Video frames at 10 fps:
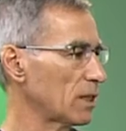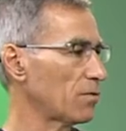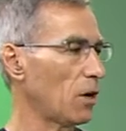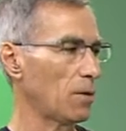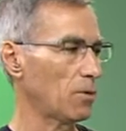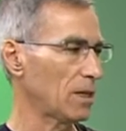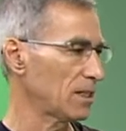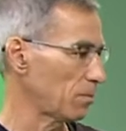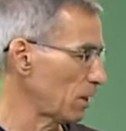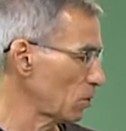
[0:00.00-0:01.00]
as
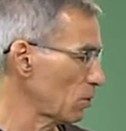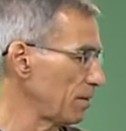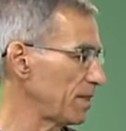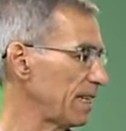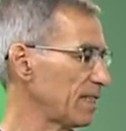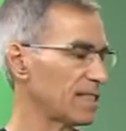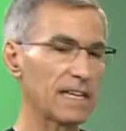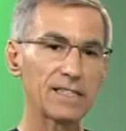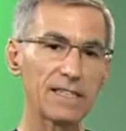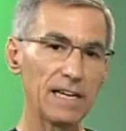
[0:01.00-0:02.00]
fórmulas para os coeficientes
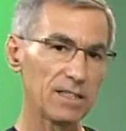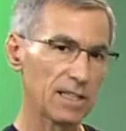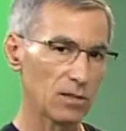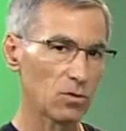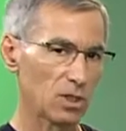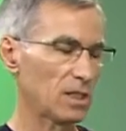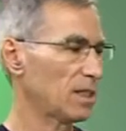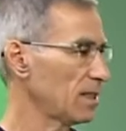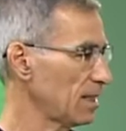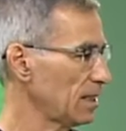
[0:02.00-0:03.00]
das séries
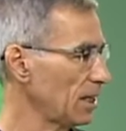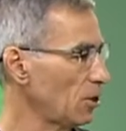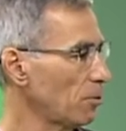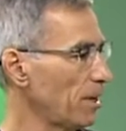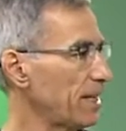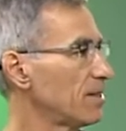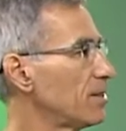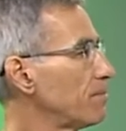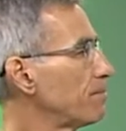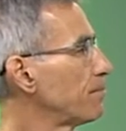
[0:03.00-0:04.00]
deduzidas anteriormente.